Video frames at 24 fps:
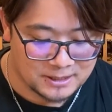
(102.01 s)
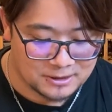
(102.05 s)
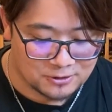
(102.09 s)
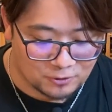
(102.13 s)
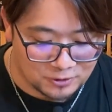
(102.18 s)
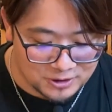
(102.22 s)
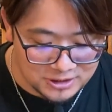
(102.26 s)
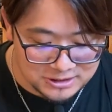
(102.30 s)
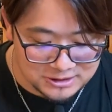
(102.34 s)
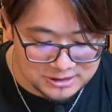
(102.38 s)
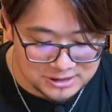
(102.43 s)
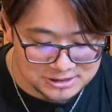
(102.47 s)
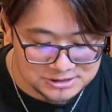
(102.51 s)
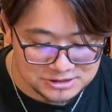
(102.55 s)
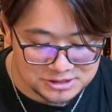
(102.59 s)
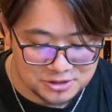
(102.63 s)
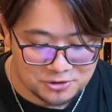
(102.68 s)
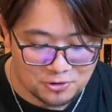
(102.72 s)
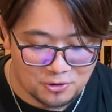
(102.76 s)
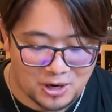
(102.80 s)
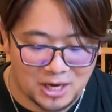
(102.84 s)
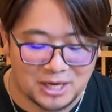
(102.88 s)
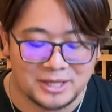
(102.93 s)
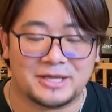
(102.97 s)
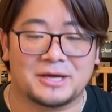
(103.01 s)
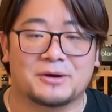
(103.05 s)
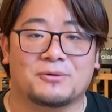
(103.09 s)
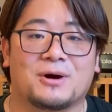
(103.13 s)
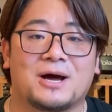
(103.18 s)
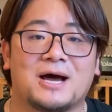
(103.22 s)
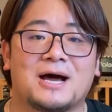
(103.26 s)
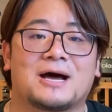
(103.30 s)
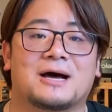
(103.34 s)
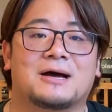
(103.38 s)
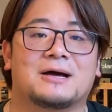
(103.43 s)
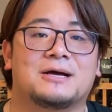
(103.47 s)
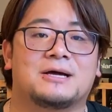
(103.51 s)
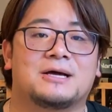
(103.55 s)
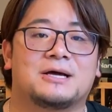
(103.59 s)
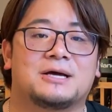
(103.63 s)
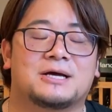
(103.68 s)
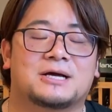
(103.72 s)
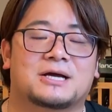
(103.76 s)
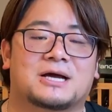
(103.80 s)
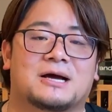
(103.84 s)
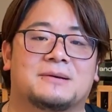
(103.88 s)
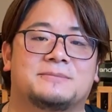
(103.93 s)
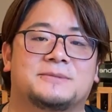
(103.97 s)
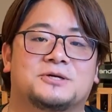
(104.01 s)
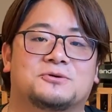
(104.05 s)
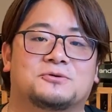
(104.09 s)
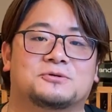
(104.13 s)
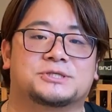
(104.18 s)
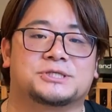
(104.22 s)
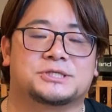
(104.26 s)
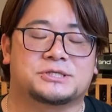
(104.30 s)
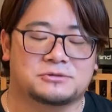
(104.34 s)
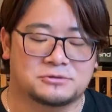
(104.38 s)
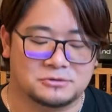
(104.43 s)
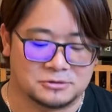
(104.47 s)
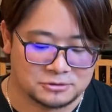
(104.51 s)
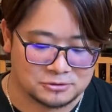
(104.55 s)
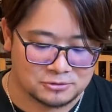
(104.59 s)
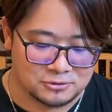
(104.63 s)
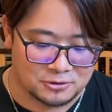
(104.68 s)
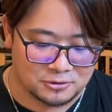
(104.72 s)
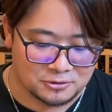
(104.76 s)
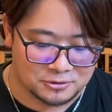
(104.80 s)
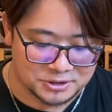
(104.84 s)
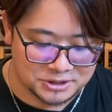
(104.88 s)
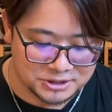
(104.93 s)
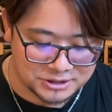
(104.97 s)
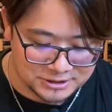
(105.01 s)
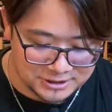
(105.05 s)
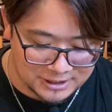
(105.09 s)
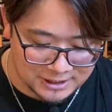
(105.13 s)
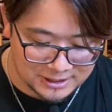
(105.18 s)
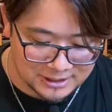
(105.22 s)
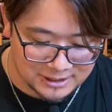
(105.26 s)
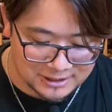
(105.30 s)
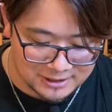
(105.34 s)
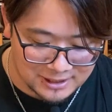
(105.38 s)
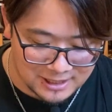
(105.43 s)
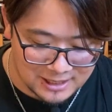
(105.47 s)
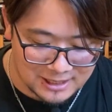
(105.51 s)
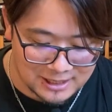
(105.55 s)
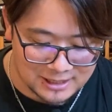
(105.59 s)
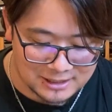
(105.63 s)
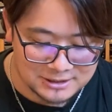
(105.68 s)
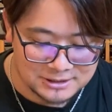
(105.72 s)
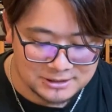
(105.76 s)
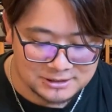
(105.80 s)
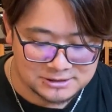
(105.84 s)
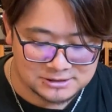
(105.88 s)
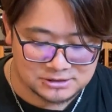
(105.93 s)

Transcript: これに対してヨハネは神を知ると言いながら